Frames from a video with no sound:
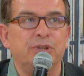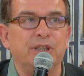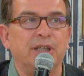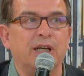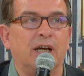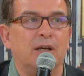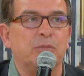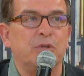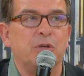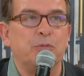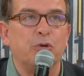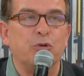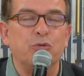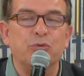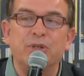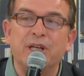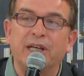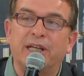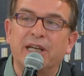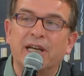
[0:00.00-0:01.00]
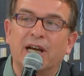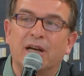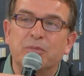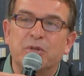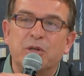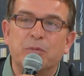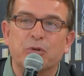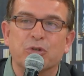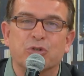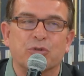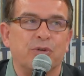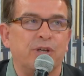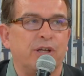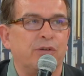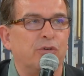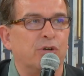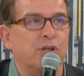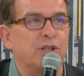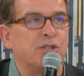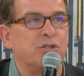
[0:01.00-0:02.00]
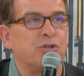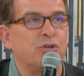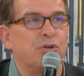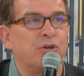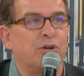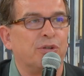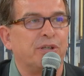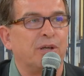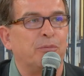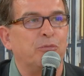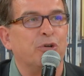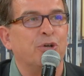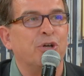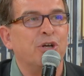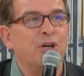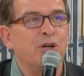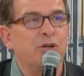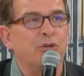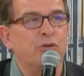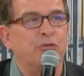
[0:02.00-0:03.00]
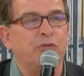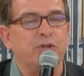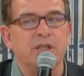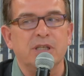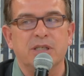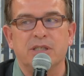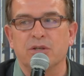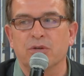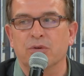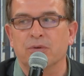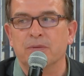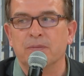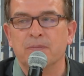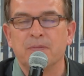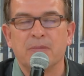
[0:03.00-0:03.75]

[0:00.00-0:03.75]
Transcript: dire un petit peu, nous décrire un petit peu ce qu'on a devant les yeux en termes de, de finition